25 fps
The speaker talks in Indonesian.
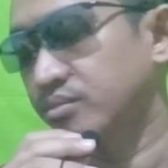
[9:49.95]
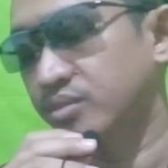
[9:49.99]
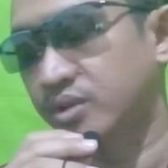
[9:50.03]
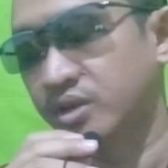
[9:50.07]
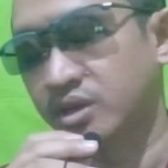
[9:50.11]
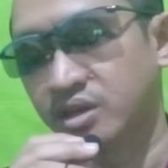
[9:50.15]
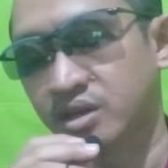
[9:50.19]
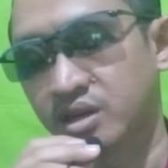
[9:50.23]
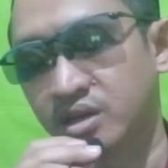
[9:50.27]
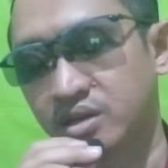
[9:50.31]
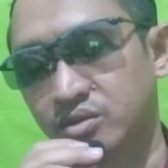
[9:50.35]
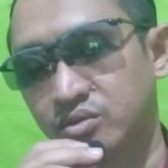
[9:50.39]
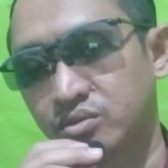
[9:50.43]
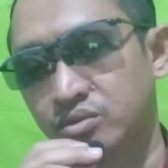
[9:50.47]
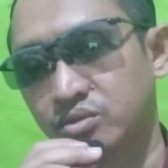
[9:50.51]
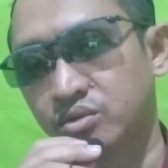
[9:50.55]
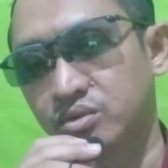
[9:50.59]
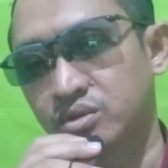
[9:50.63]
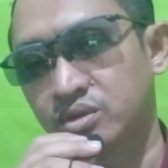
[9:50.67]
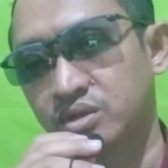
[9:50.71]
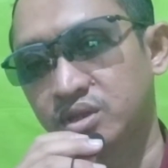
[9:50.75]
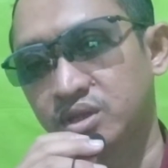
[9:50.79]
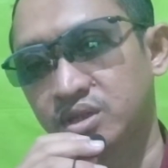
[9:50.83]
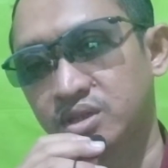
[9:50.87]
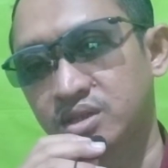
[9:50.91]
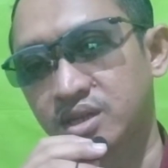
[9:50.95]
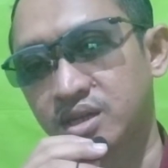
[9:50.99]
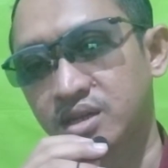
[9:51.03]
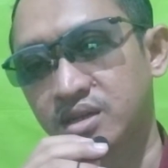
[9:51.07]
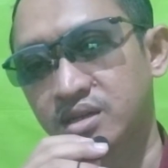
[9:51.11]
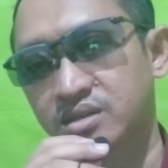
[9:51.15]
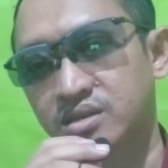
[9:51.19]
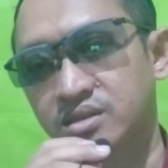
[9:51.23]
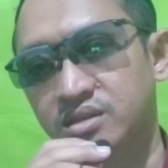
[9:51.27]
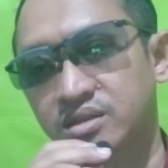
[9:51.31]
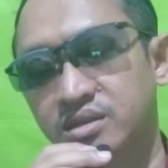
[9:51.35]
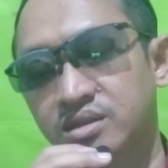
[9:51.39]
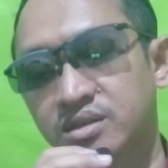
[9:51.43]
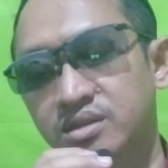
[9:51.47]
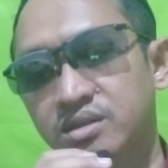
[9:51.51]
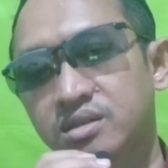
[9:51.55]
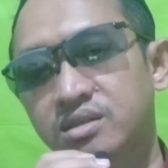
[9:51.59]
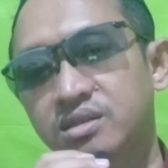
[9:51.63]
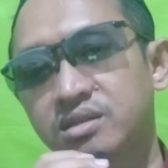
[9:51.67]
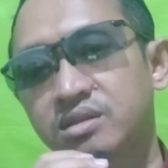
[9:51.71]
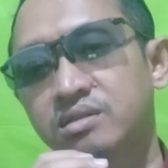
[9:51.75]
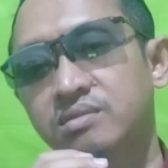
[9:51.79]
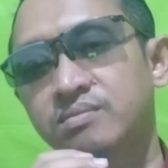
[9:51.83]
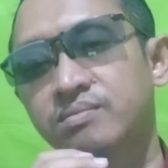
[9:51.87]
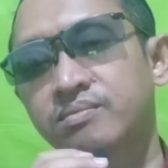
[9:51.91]
pengingat untuk diri saya
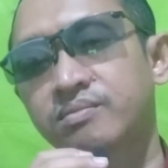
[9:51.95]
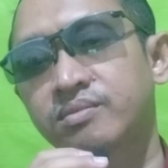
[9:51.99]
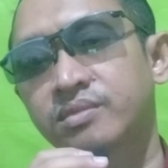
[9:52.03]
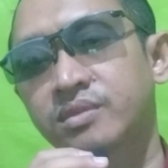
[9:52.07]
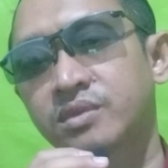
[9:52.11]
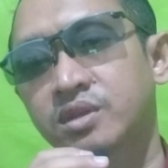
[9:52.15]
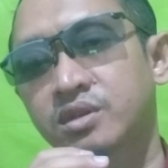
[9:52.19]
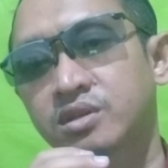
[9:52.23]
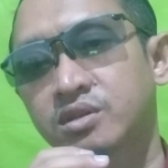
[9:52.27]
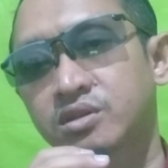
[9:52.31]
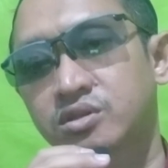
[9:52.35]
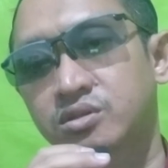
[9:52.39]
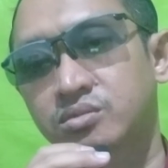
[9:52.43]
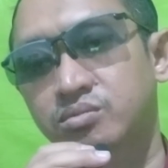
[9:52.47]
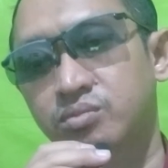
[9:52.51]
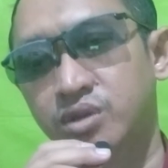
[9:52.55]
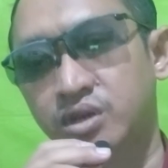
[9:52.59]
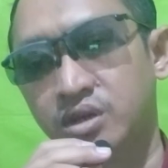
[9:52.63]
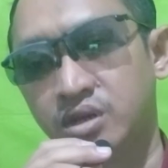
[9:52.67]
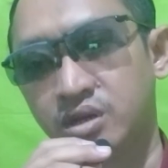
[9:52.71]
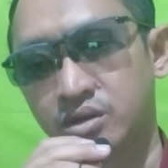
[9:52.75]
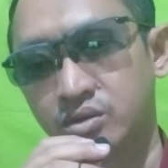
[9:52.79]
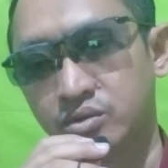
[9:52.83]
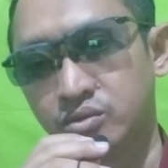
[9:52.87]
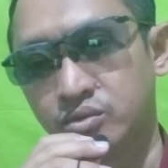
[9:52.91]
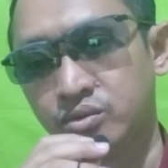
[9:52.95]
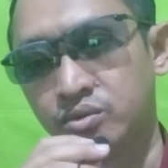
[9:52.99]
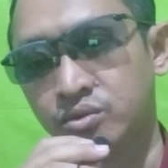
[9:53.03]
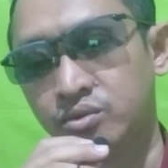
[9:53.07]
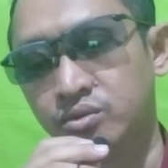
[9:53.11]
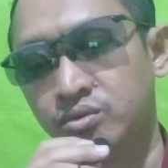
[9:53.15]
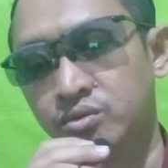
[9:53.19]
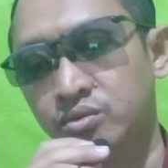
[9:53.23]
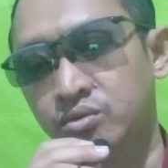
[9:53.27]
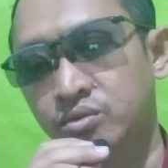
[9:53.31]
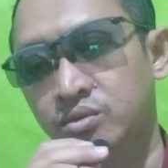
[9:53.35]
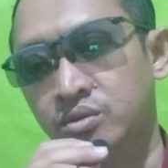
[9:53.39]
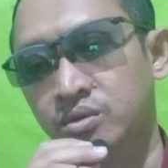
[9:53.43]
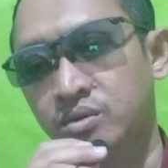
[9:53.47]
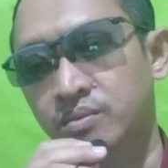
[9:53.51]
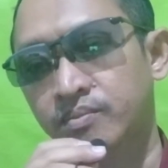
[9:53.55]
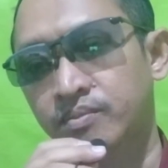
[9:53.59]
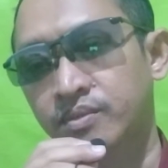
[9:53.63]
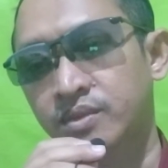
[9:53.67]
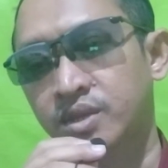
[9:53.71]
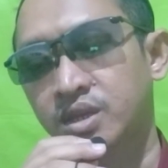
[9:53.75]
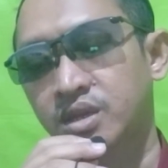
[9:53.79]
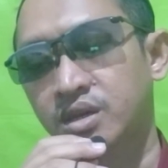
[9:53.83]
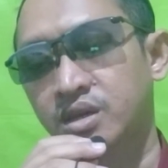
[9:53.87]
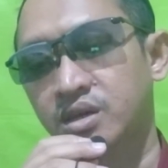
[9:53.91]
sendiri sebagai guru
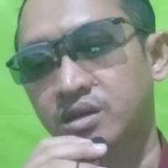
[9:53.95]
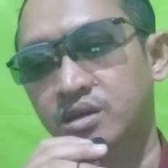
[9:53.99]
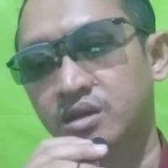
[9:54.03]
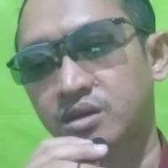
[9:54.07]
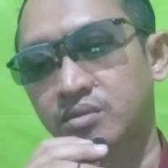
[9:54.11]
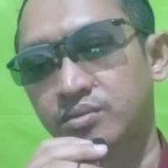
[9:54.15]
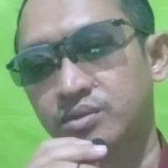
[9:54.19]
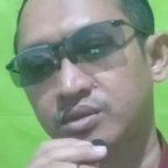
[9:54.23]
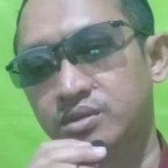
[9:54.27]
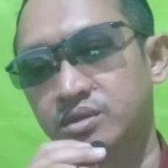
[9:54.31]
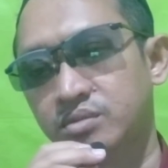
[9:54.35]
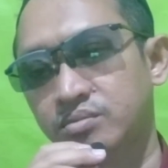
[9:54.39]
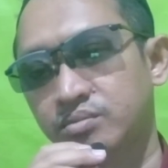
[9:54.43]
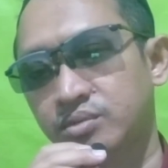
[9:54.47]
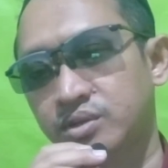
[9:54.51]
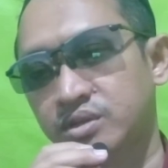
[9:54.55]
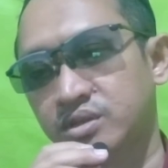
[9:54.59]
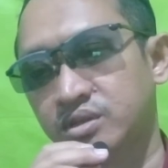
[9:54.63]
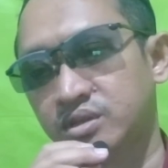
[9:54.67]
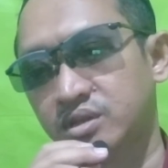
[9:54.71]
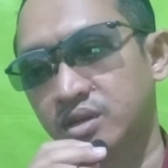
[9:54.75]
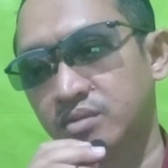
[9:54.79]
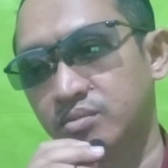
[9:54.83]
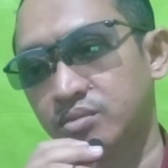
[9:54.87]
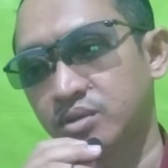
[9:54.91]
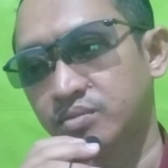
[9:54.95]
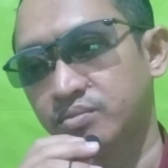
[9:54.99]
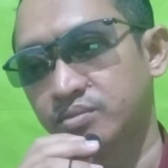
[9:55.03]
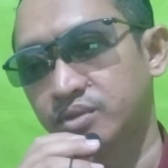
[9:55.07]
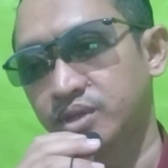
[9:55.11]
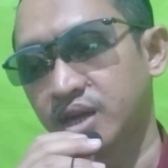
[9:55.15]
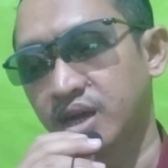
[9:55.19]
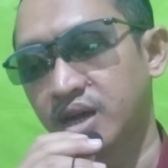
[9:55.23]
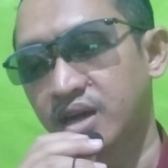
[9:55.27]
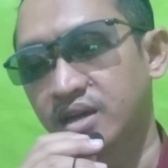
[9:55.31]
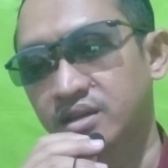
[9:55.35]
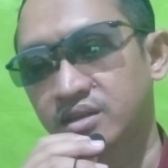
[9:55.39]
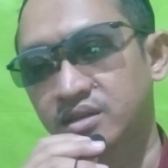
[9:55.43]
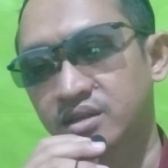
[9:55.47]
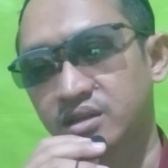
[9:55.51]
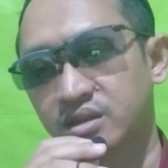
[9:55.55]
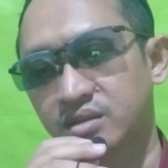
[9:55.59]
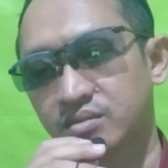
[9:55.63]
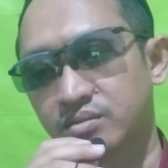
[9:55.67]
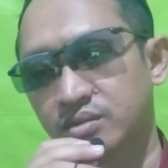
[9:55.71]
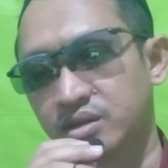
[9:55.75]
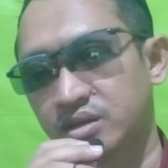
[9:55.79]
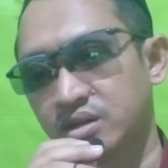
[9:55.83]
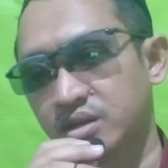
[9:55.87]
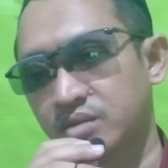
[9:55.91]
agar bisa bersikap lebih adil
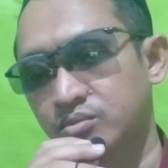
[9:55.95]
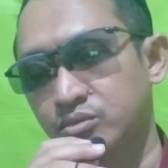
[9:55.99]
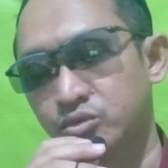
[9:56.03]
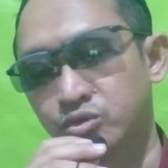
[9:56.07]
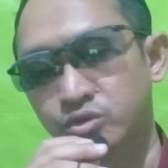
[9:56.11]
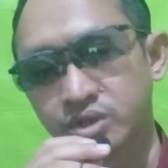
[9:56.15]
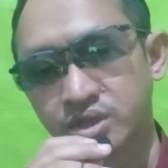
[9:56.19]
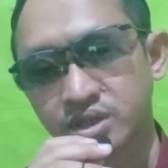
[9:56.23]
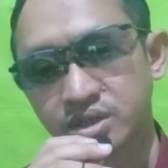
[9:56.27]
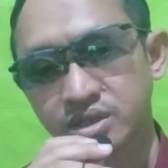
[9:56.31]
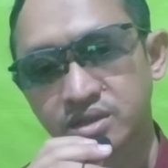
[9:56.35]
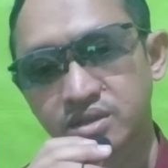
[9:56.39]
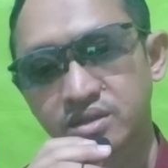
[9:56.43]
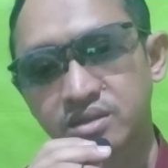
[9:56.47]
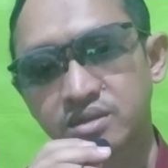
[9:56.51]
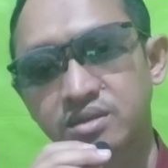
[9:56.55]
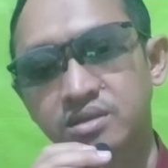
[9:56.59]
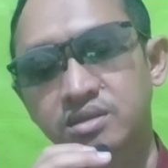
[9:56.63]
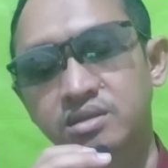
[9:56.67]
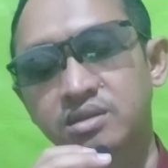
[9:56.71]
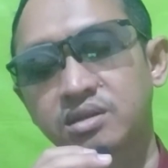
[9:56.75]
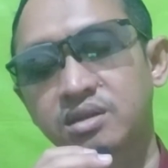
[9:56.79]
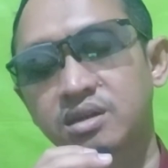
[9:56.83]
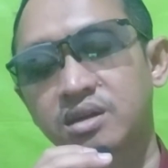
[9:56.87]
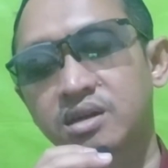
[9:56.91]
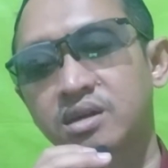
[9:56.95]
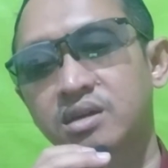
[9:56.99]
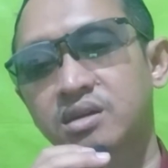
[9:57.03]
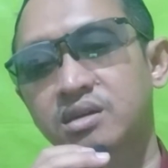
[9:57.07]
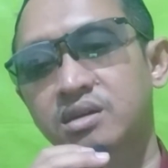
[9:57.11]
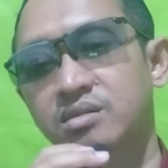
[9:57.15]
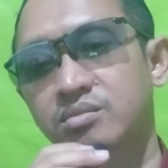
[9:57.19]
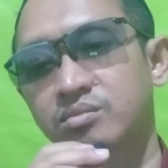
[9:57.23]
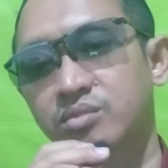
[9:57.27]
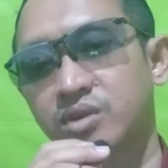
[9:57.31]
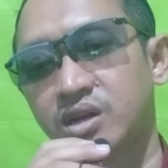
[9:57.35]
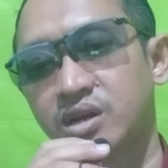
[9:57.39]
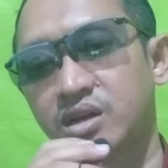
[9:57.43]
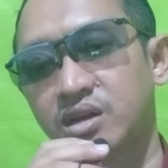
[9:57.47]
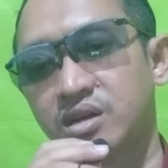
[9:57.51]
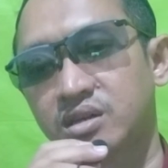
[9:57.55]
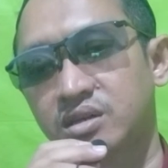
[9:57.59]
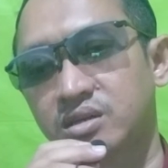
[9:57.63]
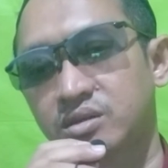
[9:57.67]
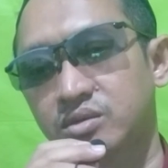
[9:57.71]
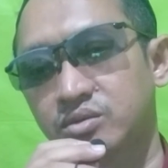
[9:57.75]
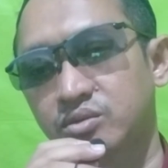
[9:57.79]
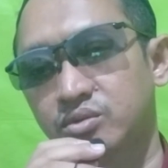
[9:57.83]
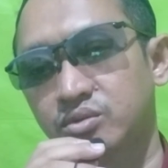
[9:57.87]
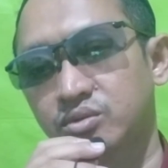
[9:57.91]
kepada murid, ya,
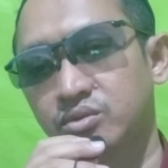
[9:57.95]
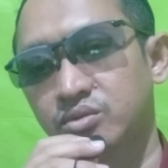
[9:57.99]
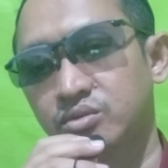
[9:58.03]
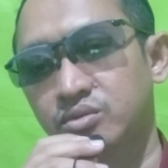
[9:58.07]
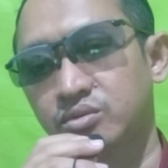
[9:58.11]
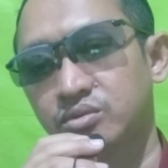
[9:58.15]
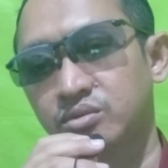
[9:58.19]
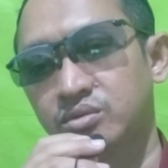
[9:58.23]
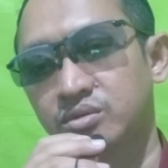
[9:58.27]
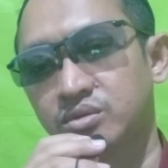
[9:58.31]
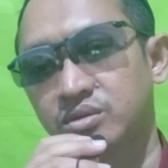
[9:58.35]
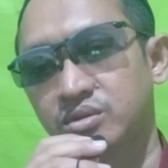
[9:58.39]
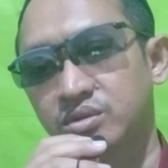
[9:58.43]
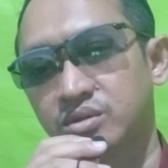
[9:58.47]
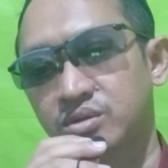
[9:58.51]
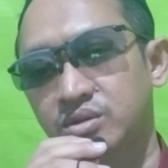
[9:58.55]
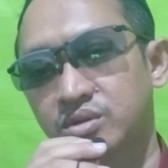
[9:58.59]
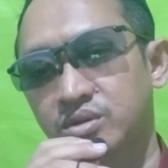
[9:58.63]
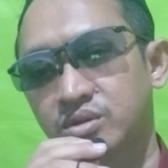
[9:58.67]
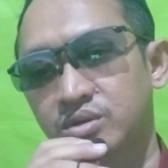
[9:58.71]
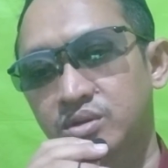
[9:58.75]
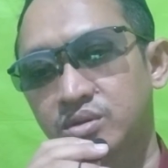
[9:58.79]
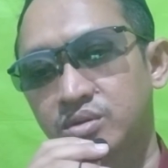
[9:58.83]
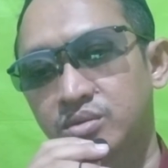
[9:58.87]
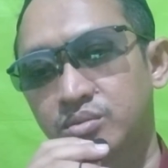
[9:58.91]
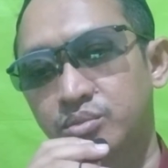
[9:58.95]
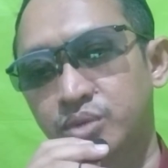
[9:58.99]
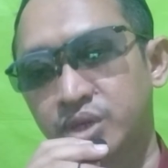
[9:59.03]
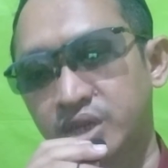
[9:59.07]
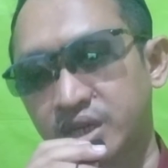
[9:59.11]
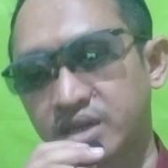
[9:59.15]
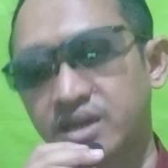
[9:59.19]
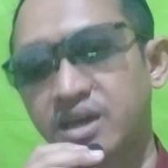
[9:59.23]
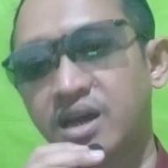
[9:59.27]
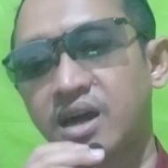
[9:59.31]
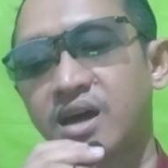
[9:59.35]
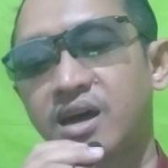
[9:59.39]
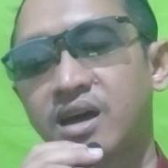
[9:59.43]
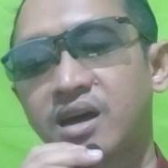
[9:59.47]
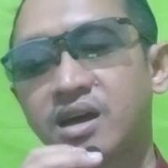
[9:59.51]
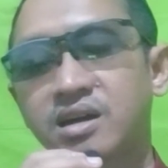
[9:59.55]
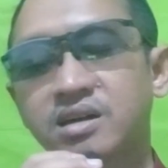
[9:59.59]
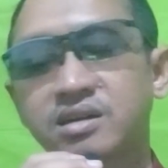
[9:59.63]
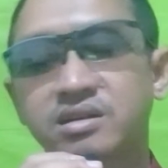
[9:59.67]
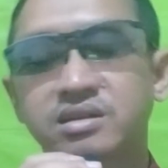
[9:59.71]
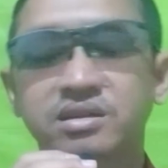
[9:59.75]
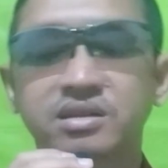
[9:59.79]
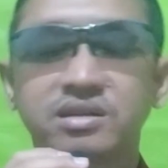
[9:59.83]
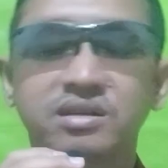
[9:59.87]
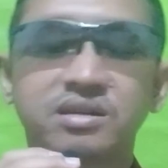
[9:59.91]
apalagi guru BK,
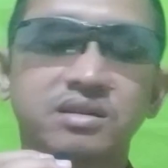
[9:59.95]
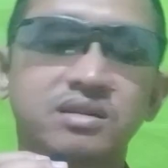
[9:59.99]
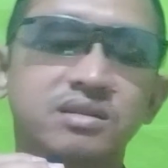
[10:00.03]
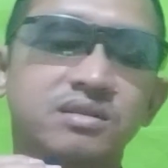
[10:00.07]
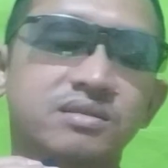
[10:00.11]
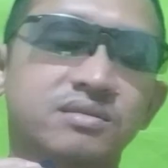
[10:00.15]
ya.